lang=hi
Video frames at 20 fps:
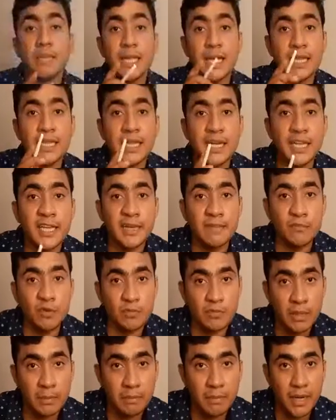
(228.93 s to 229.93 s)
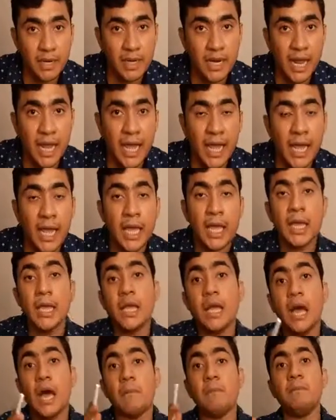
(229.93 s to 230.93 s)
धीरे धीरे ये मूवमेंट बढ़ रहा है
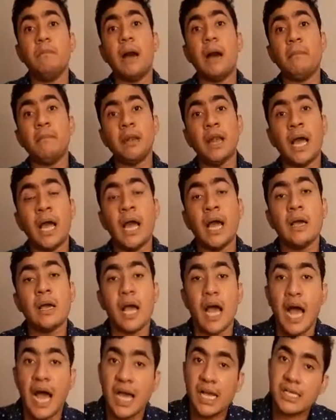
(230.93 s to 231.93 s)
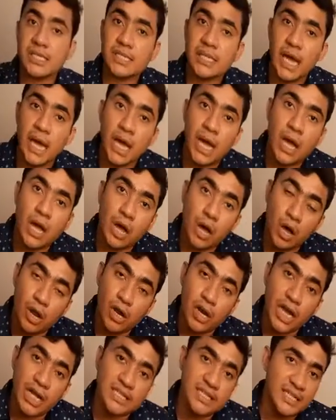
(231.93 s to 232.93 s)
अब मामला आस्था
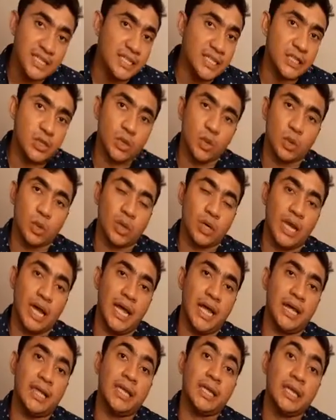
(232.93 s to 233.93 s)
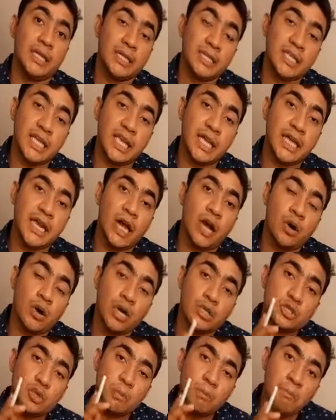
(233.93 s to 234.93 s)
और राजनीति दोनों का है देखना
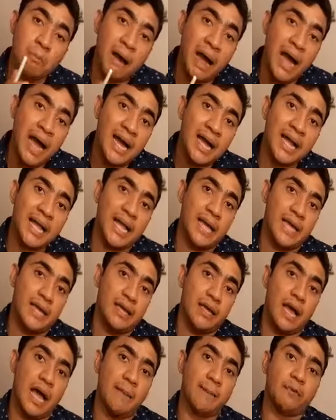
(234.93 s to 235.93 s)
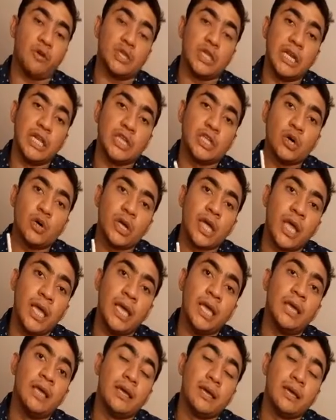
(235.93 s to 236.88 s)
होगा जो मांग है आपको दलितों की